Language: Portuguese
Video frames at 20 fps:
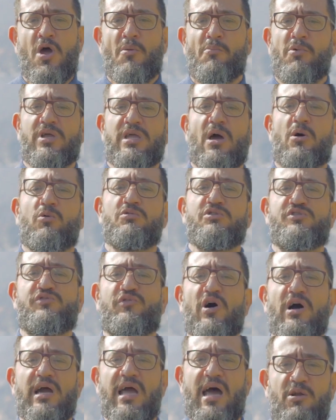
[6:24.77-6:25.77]
porque alguns
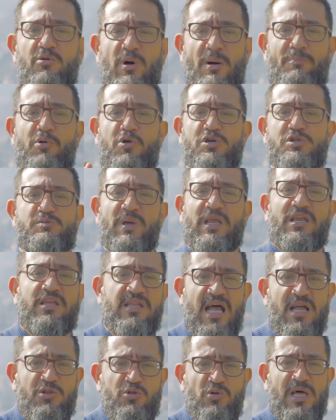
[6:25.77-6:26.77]
focaram a
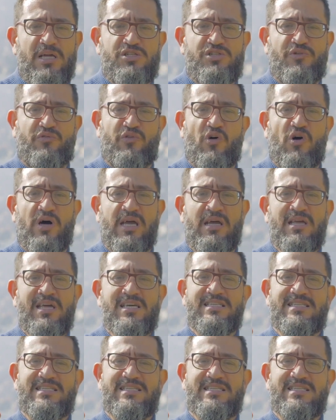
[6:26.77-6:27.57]
prosperidade do lado de fora